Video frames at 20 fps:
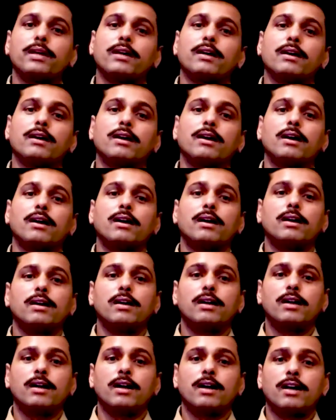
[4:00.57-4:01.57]
तो मैं
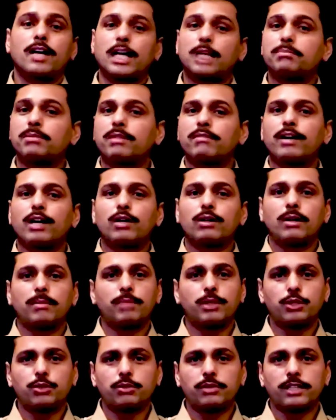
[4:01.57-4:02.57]
रात भर
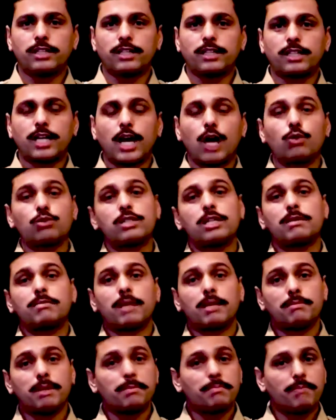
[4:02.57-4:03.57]
वहाँ अपनी ड्यूटी करता
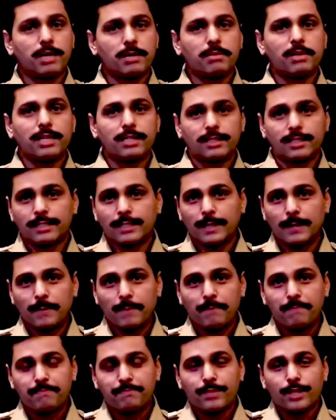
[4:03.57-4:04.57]
उस दरमियान मैं पढ़ भी लेता
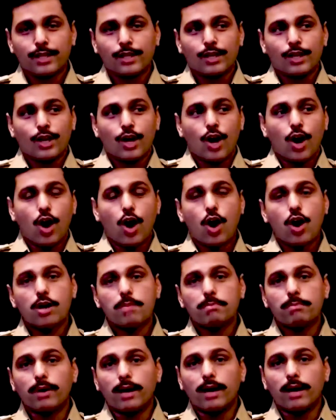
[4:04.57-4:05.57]
था
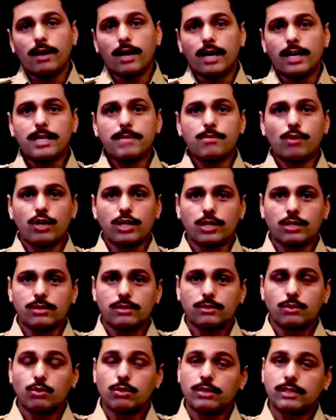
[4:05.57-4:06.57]
और अर्ली
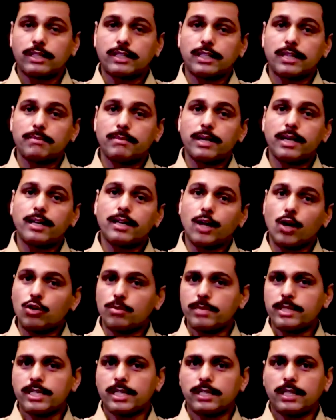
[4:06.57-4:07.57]
मॉर्निंग उठ करके मैं
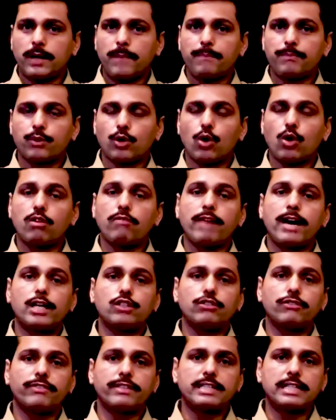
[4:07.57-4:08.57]
ग्राउंड में जाता और
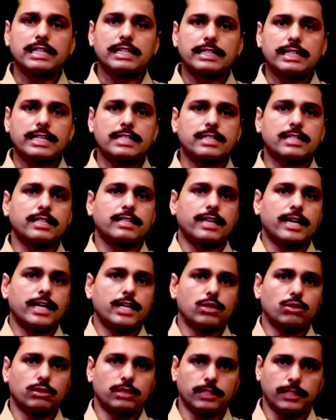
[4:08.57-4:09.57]
वहाँ जो फिजिकल टेस्ट की
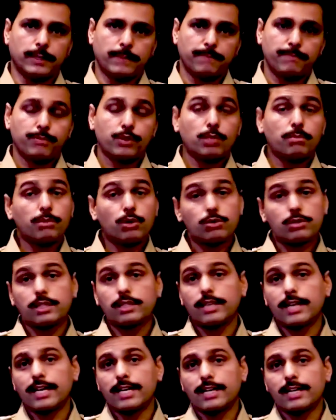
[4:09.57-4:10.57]
तैयारी होती है
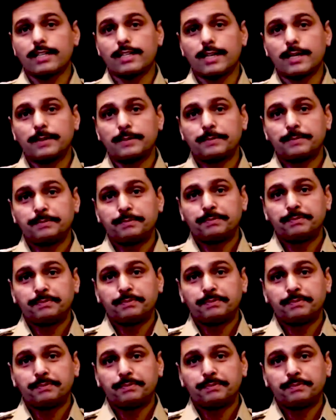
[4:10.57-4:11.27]
मैं उसकी तैयारी करता